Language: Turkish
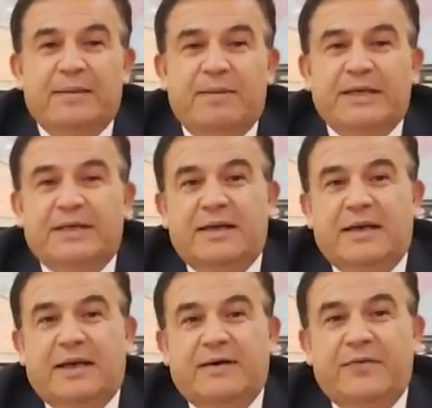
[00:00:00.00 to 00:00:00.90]
Mesela
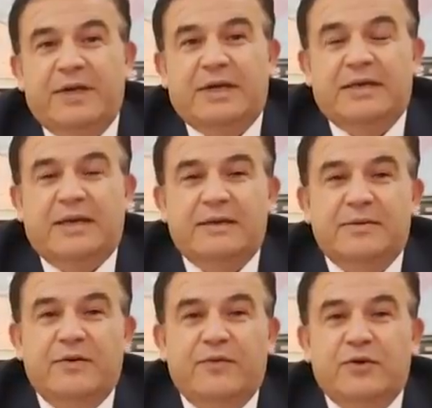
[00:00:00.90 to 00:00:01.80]
Afrika'da
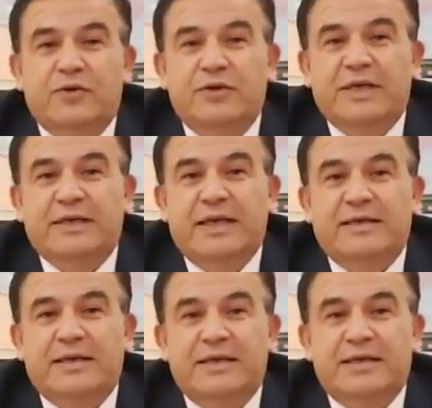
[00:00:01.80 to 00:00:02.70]
nüfusun
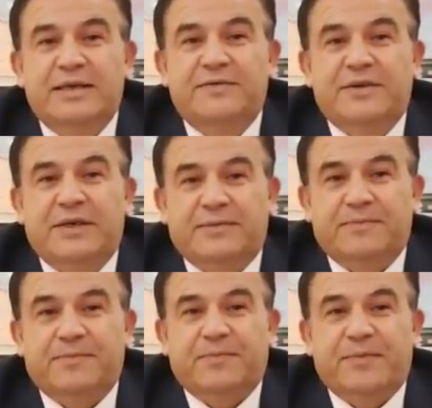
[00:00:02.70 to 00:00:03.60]
%80'i çiftçi.
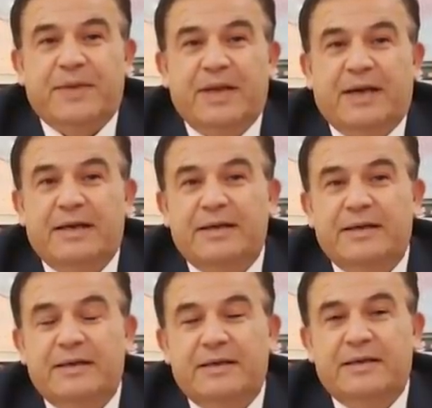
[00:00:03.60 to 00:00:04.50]
Yani
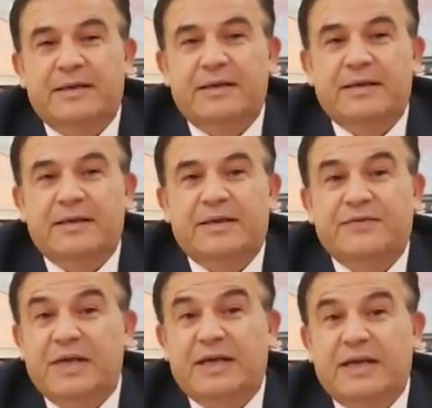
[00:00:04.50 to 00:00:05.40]
e,
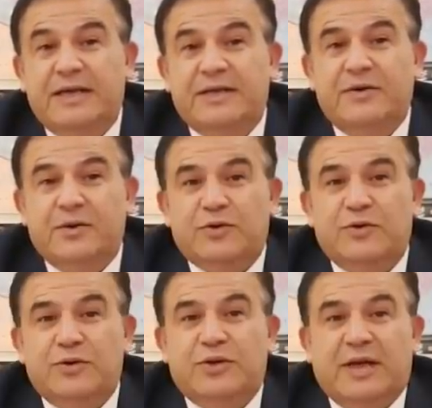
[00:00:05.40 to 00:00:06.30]
çiftçilikle geçiniyor
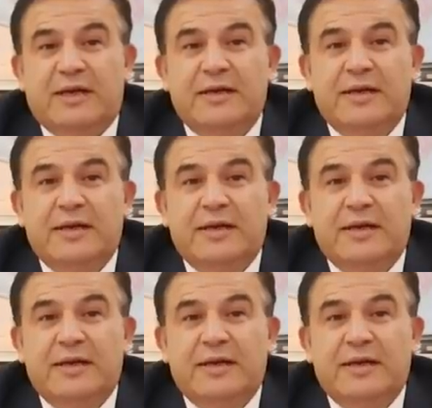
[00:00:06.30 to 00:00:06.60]
sonuçta.